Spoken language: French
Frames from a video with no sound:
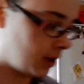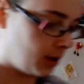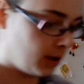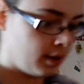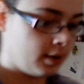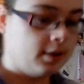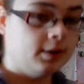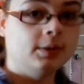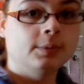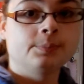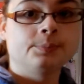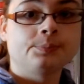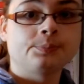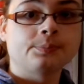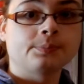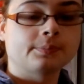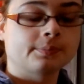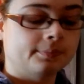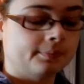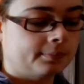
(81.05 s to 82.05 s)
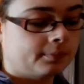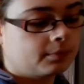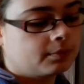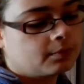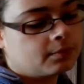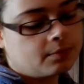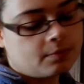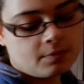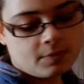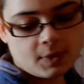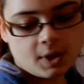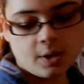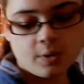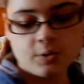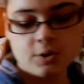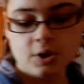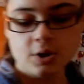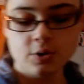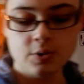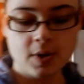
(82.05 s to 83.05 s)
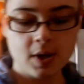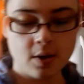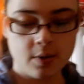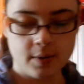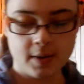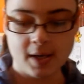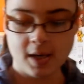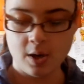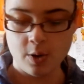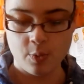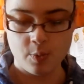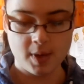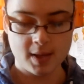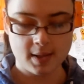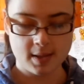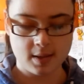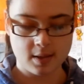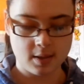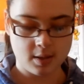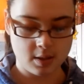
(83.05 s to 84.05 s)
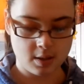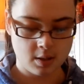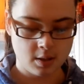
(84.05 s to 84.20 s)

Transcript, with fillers: Euh, Aujourd'hui, on est le 8.